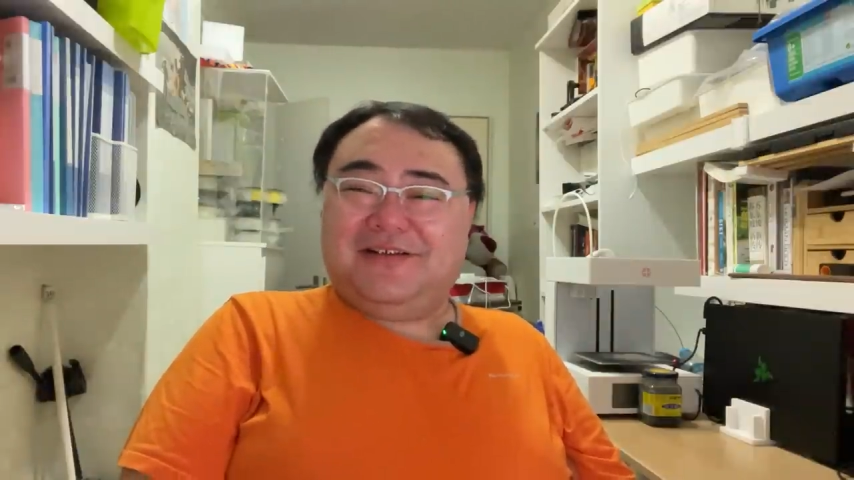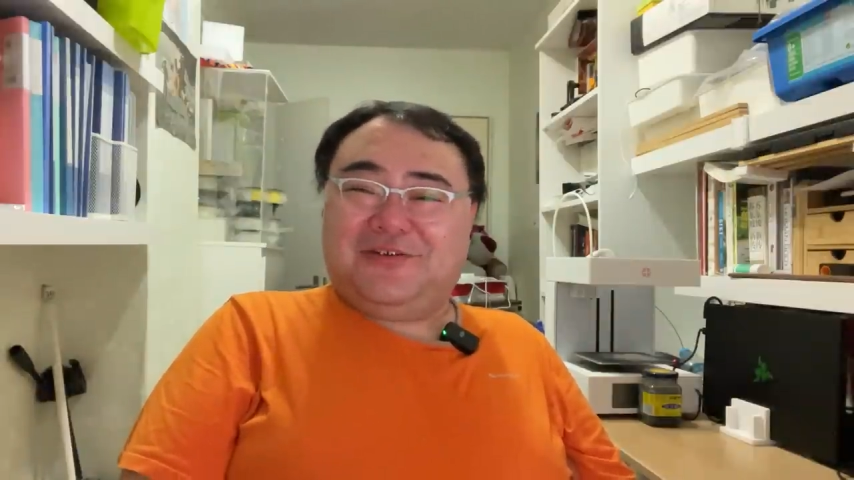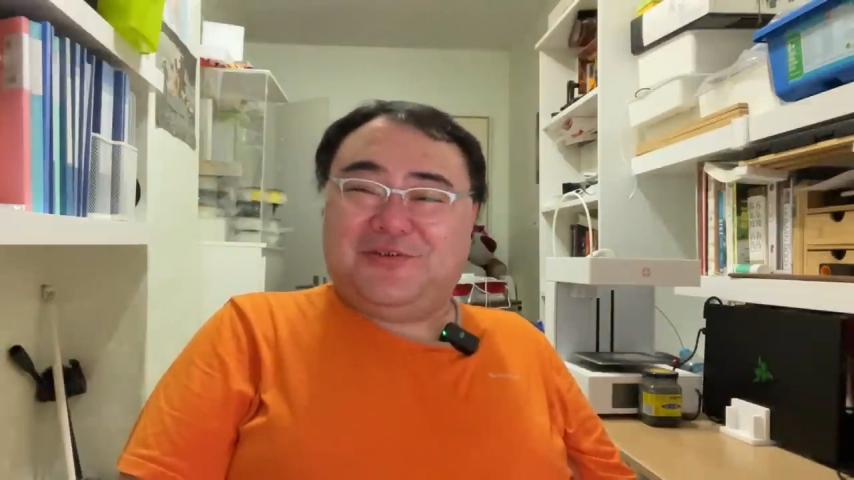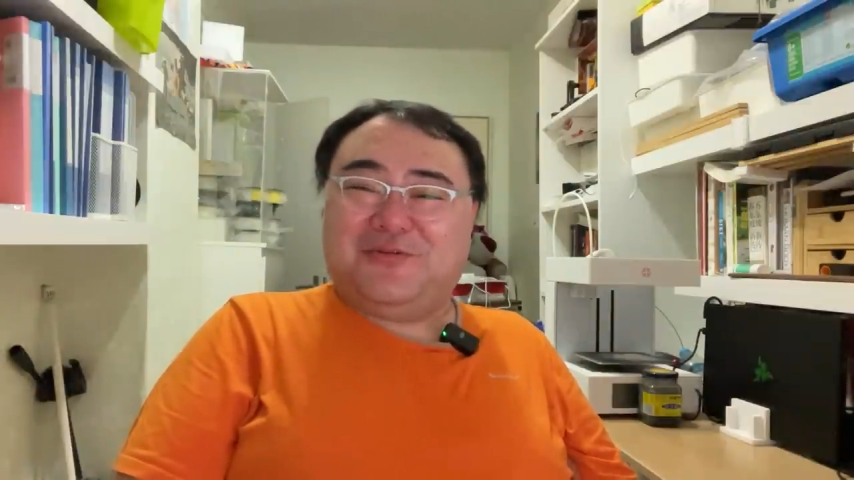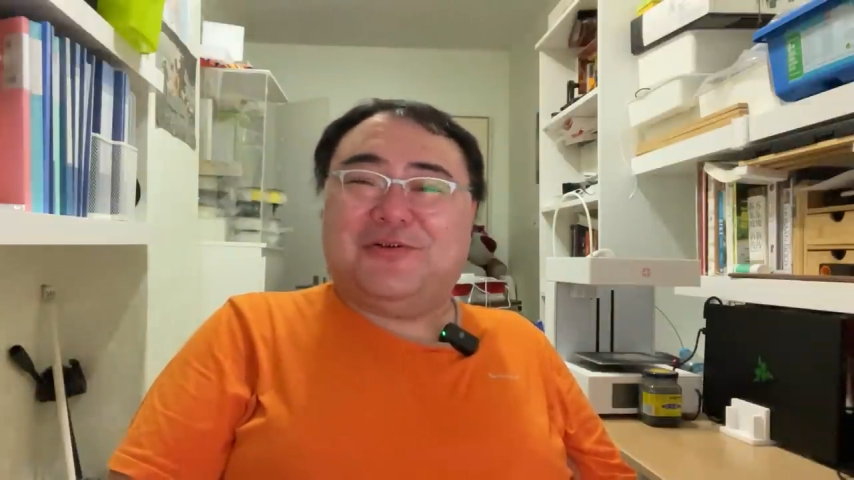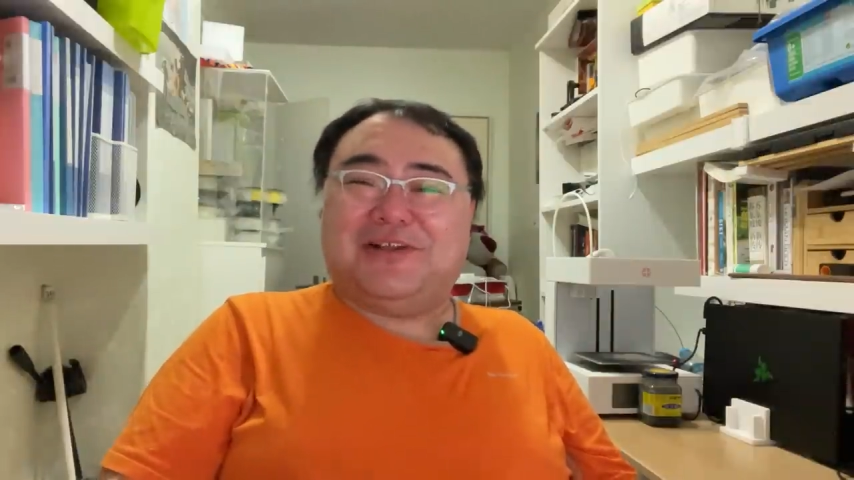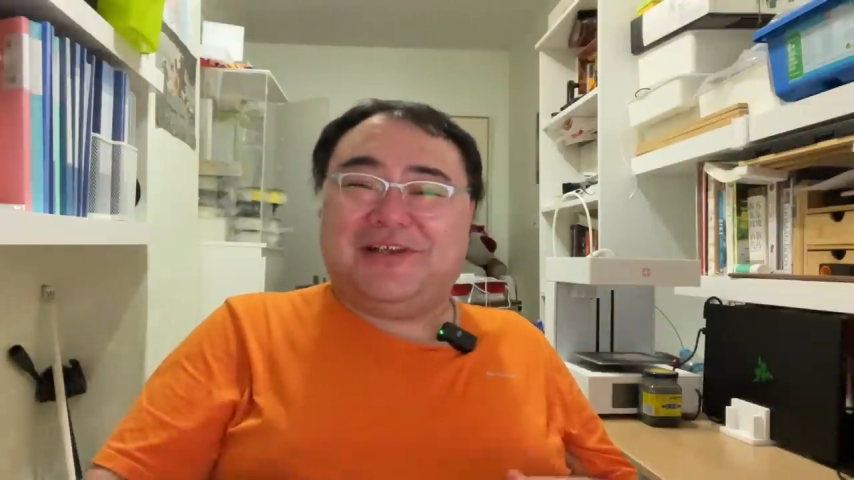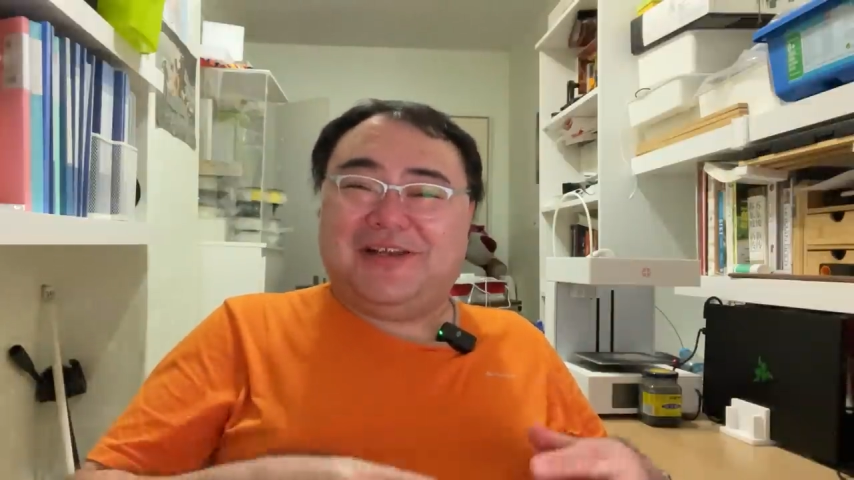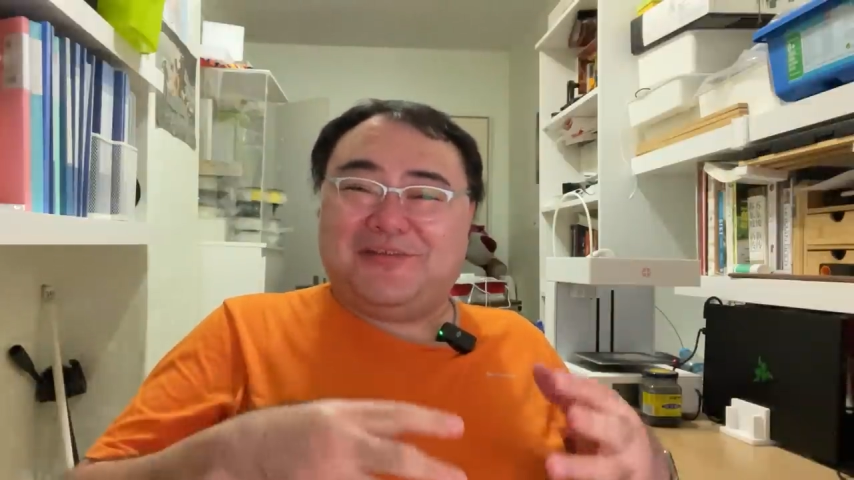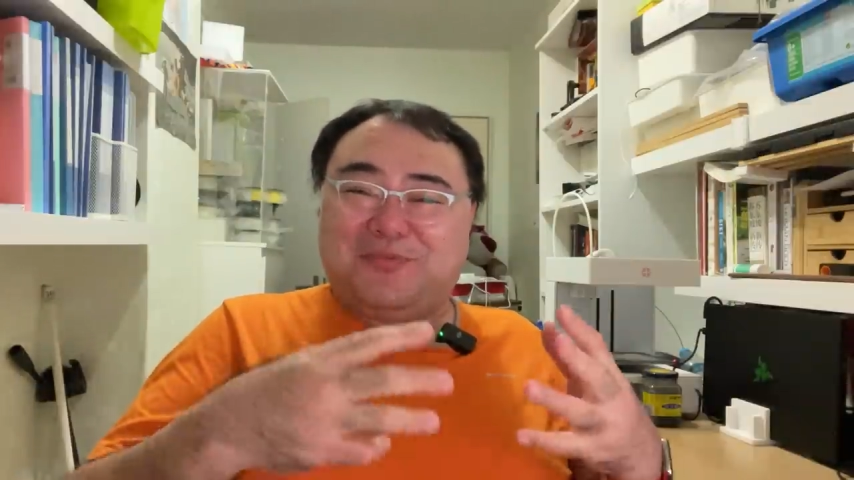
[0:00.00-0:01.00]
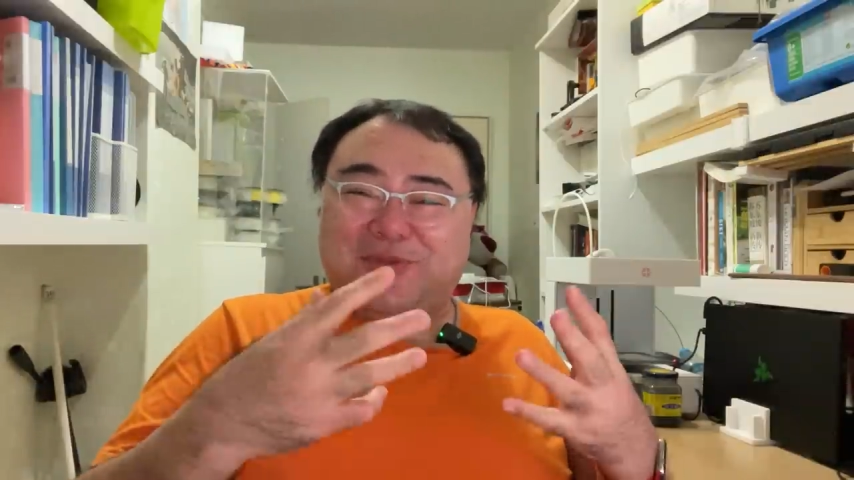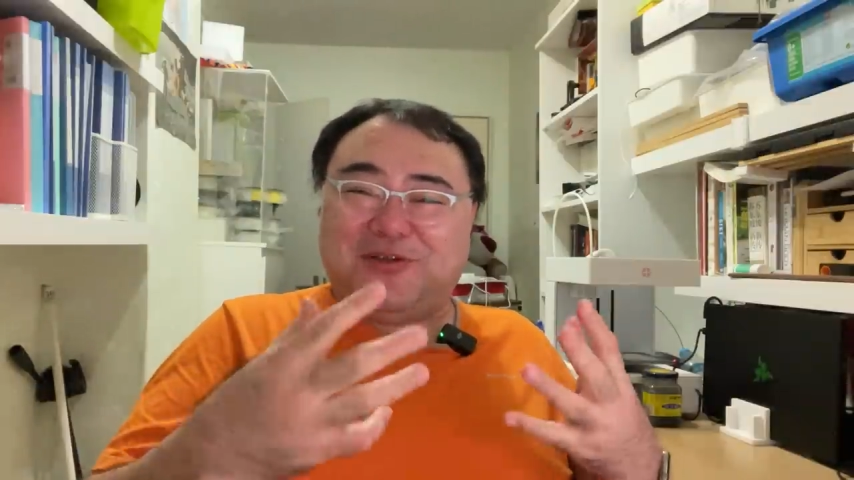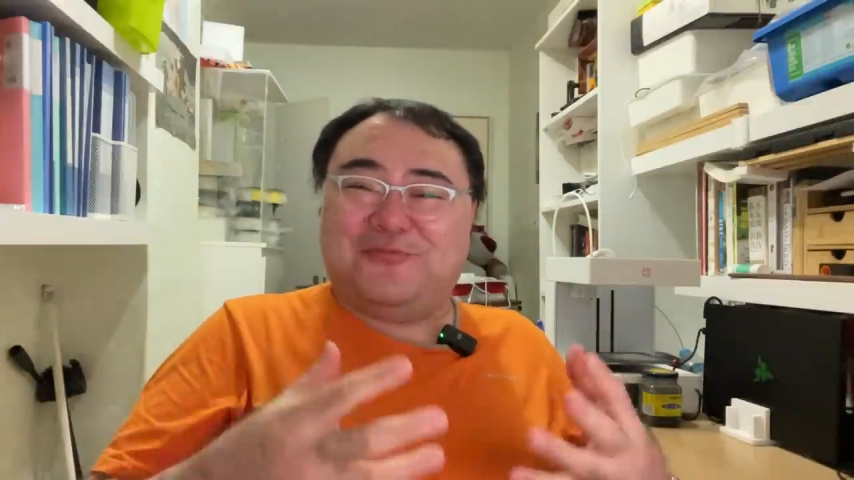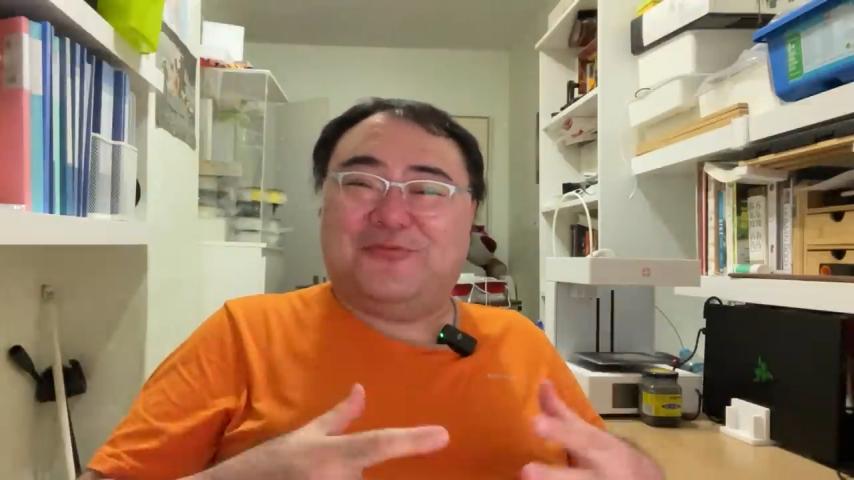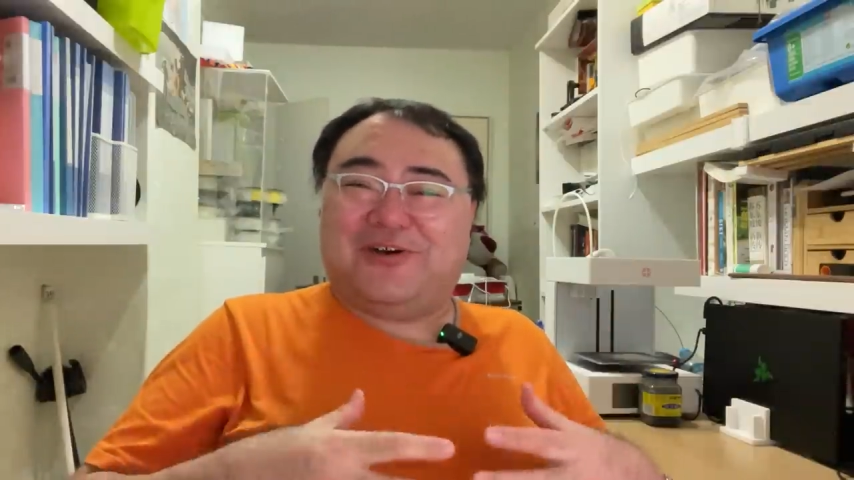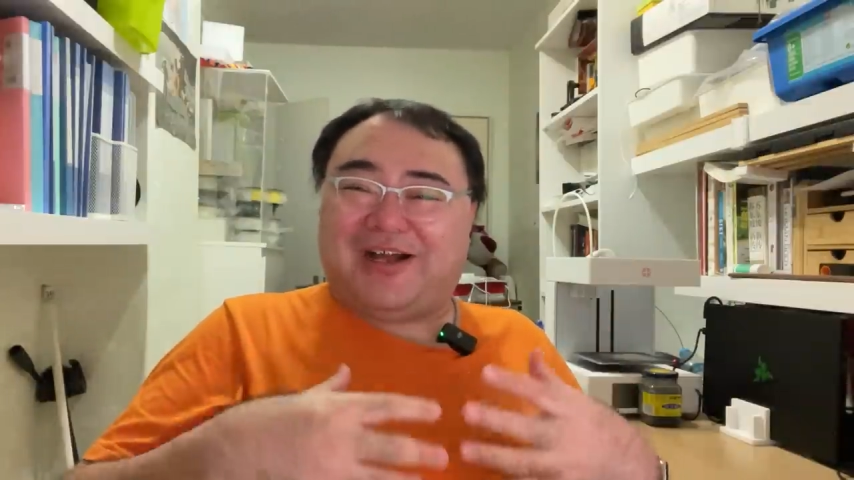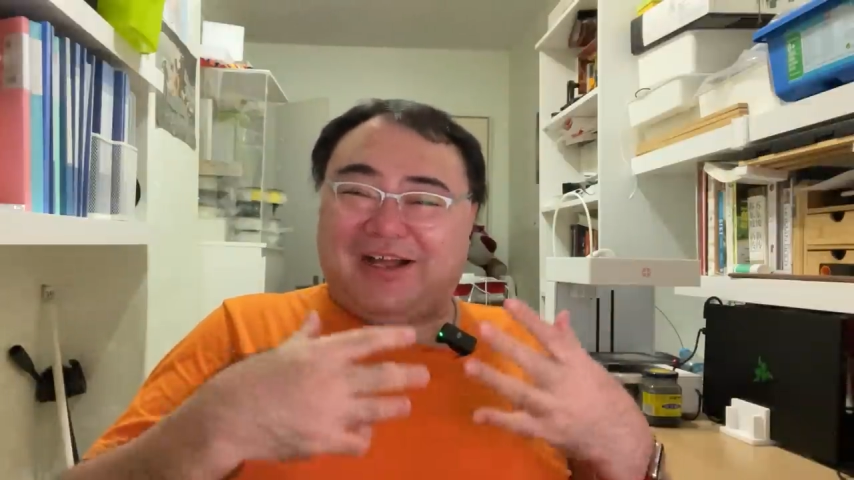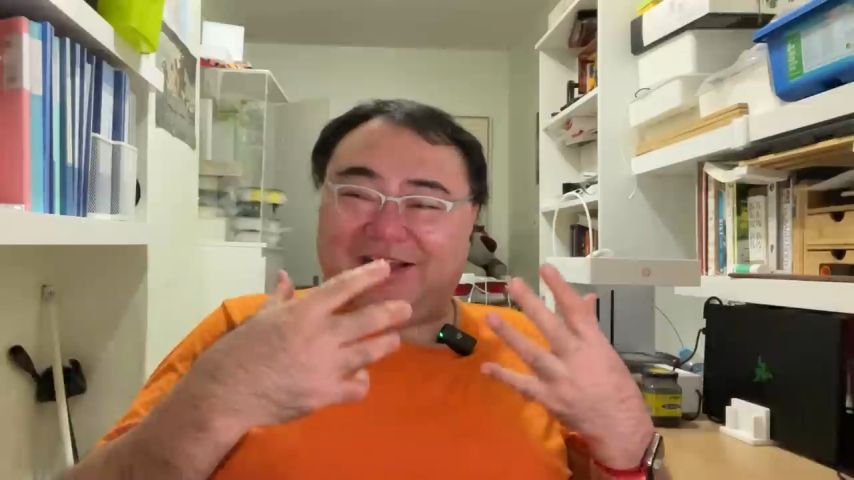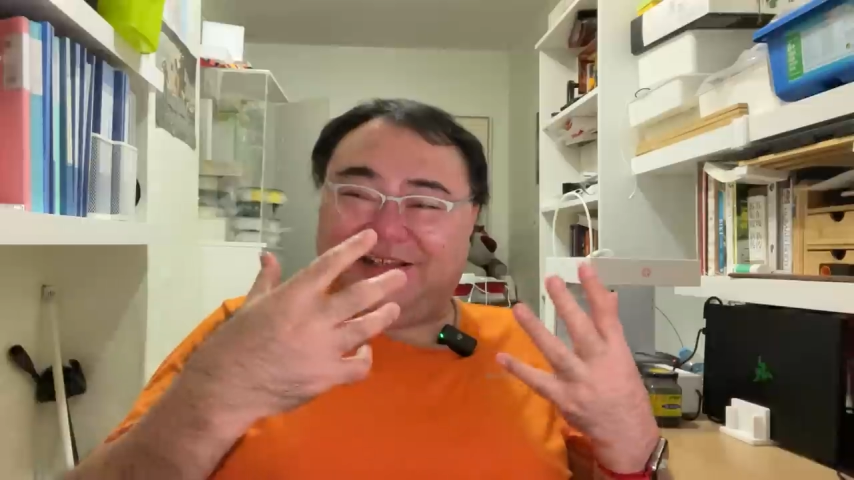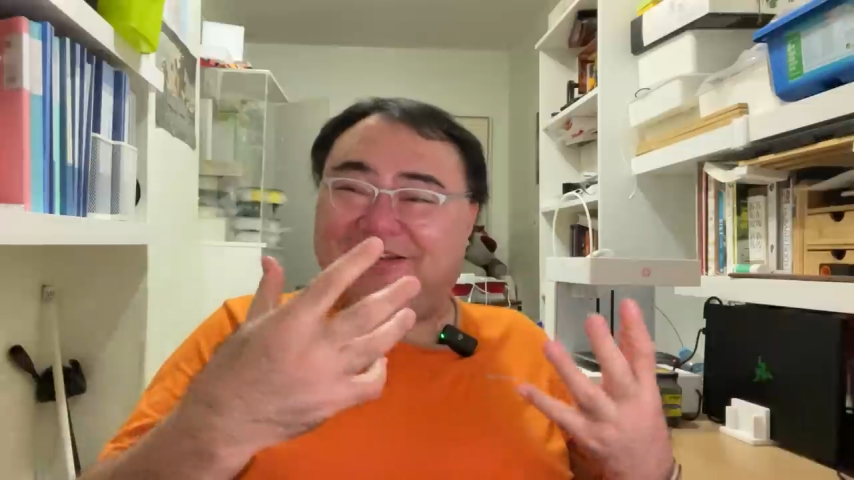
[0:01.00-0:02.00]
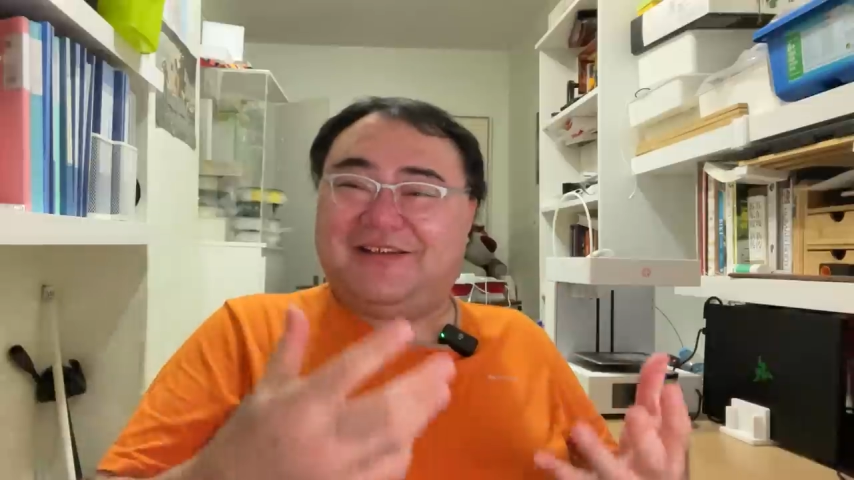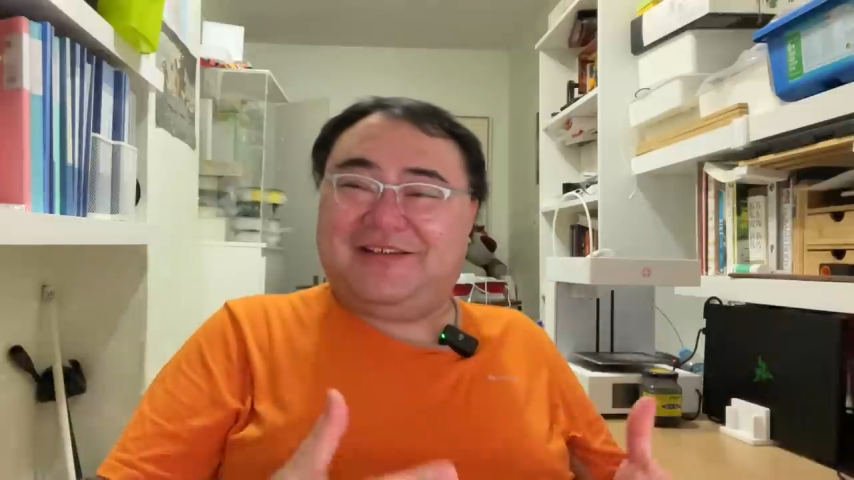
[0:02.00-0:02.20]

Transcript: 对我爹比我还